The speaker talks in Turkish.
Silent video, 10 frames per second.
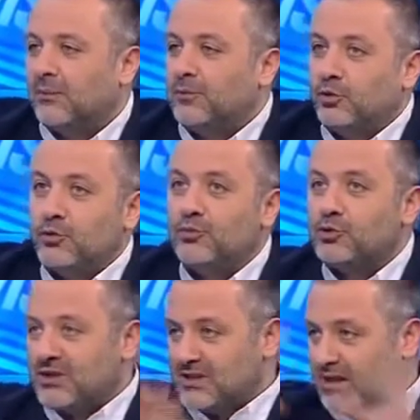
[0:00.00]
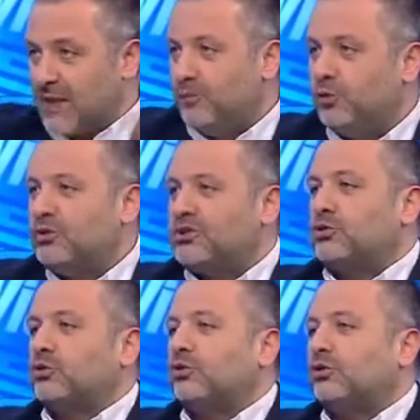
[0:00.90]
Ya bütün bu sistem bunun
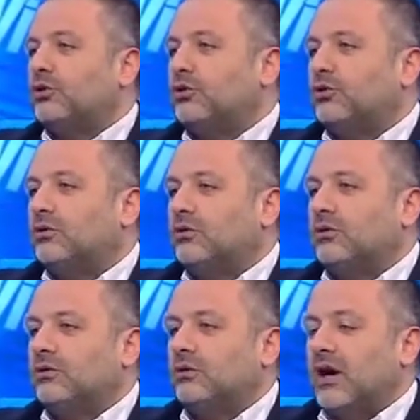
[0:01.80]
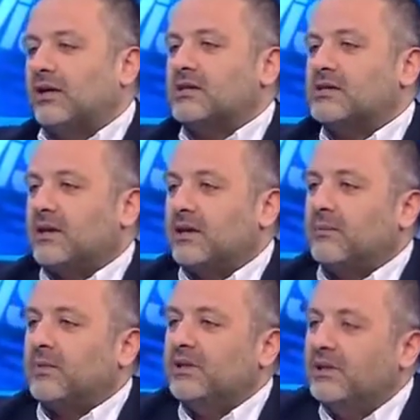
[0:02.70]
için kuruldu. Herkesten
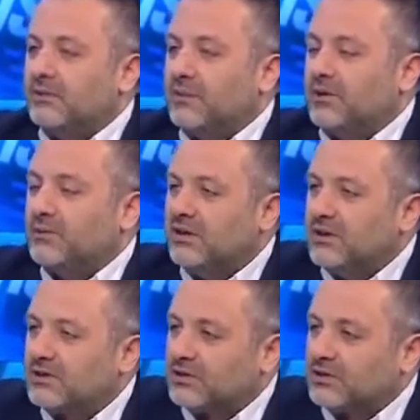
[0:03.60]
benim benim 7